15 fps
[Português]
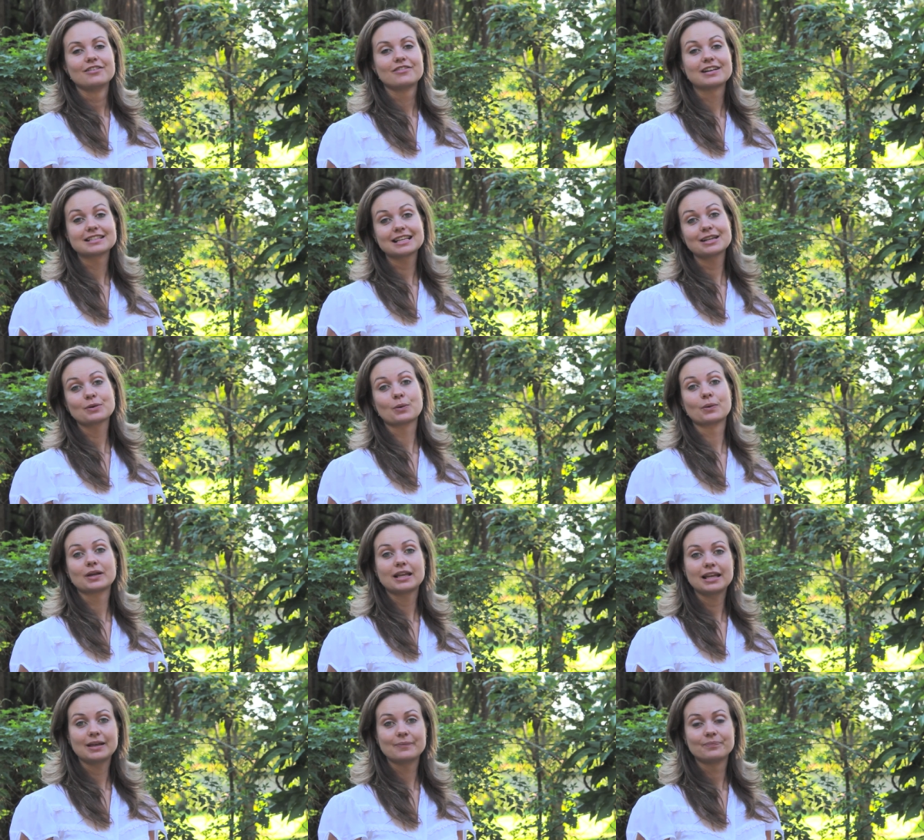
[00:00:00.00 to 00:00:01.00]
fazendo com
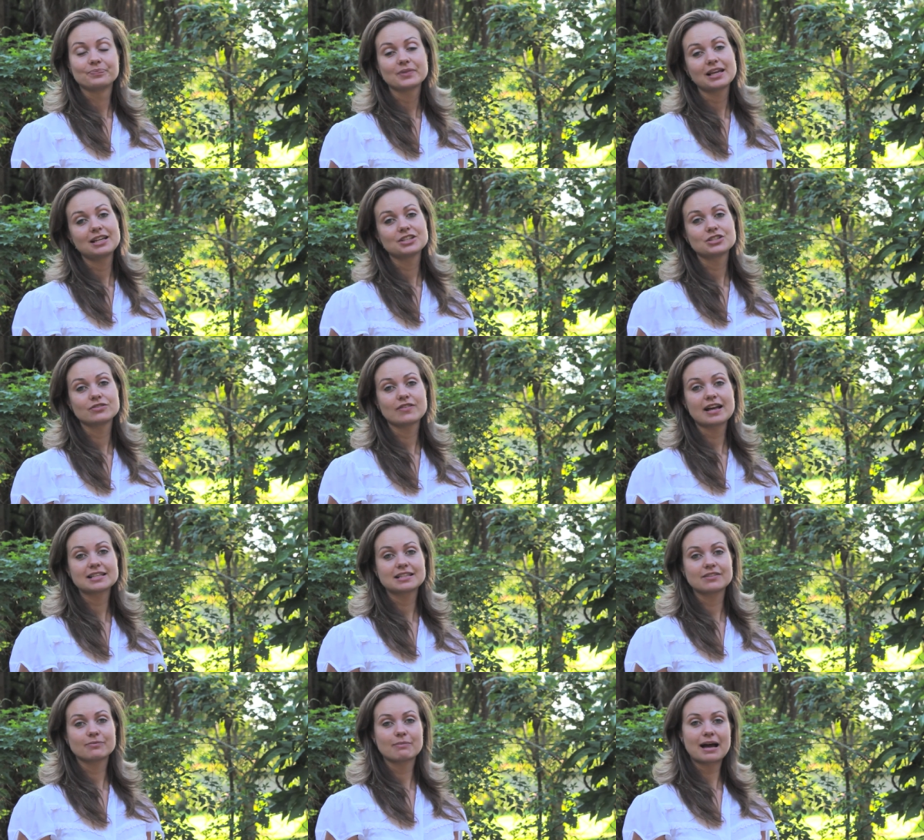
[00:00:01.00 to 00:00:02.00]
que eles
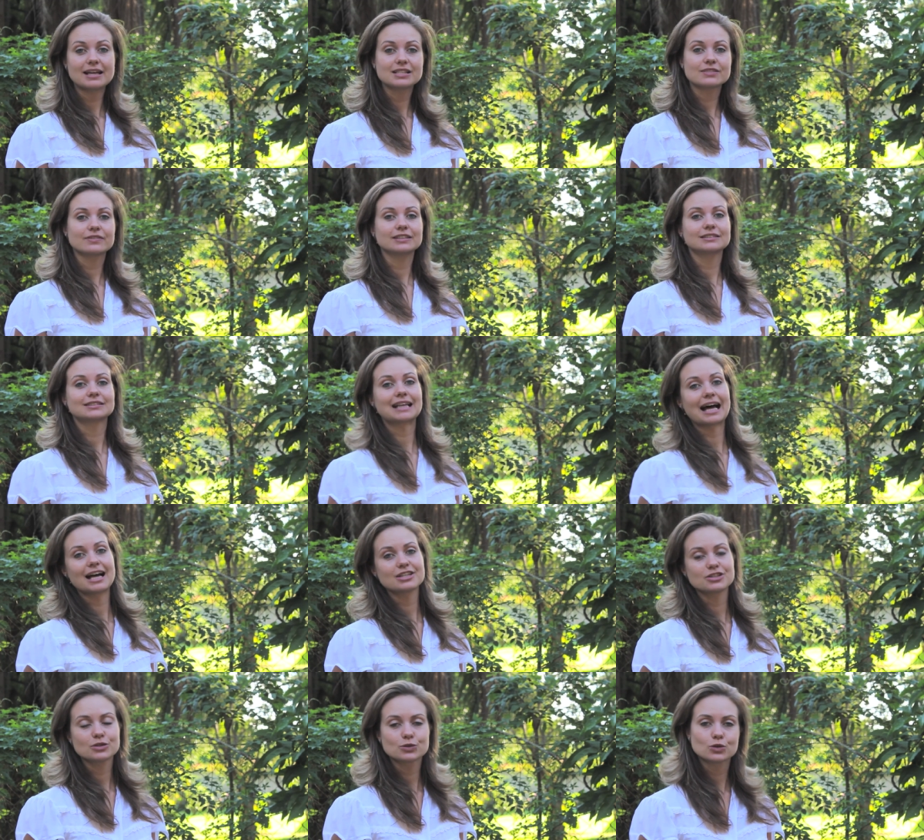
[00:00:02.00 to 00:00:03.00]
tivessem mais
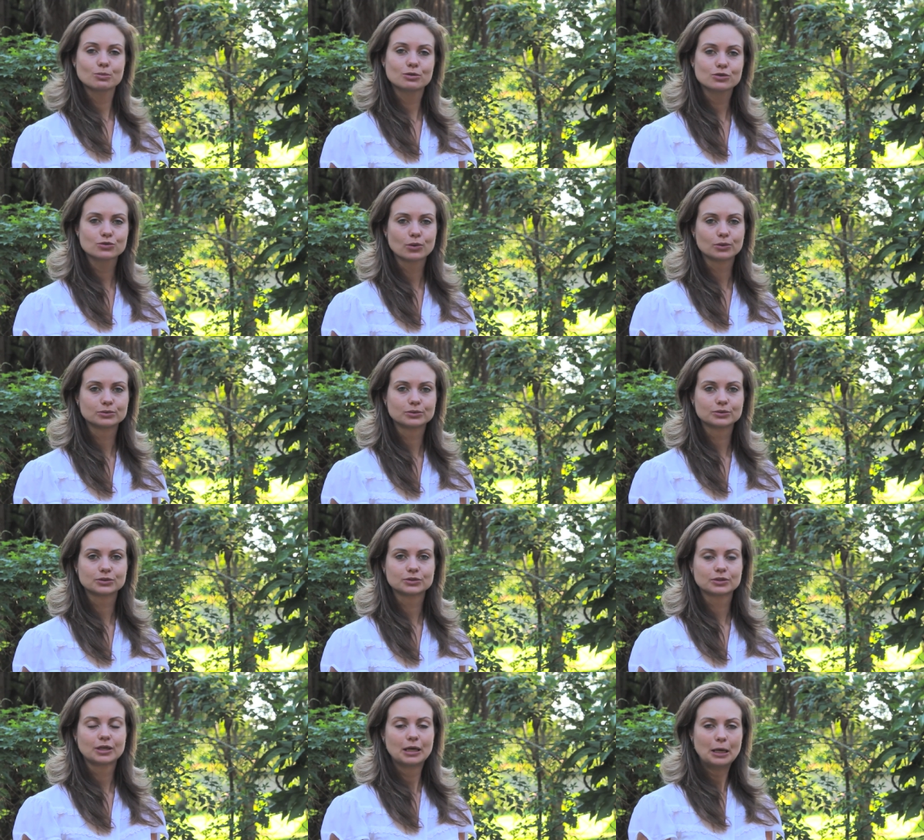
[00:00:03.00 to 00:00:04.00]
vantagens sobre os
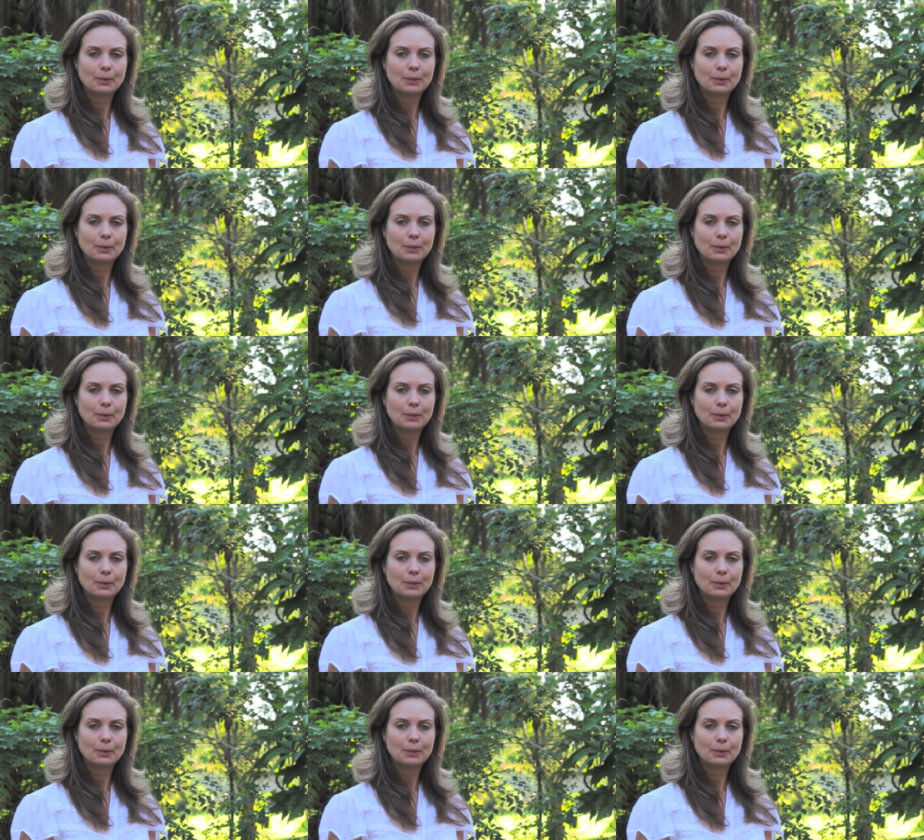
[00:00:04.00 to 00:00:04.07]
outros,